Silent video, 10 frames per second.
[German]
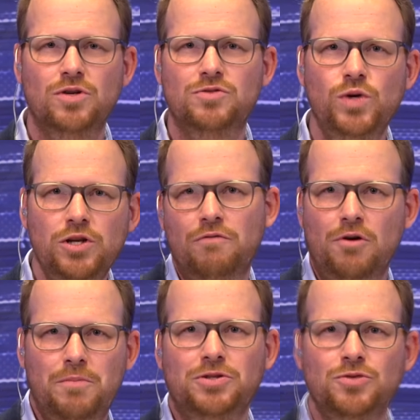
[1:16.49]
so das Window
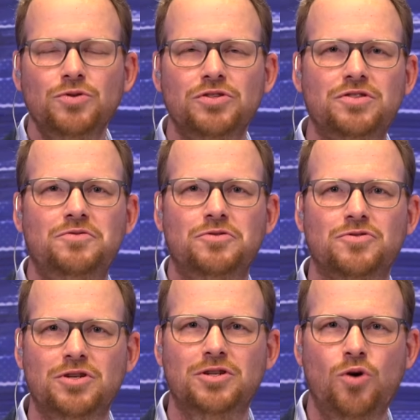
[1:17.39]
of Opportunity für
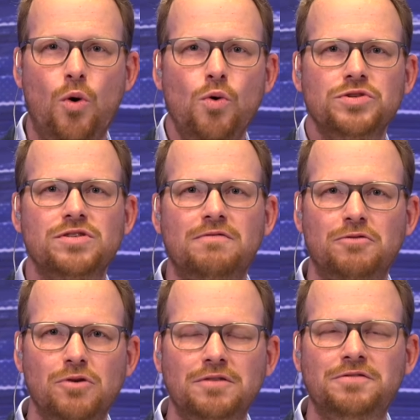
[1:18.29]
so einen großen
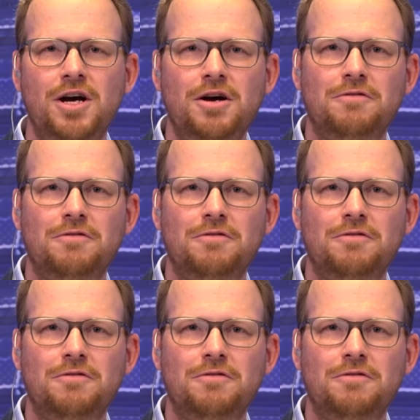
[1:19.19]
Wurf,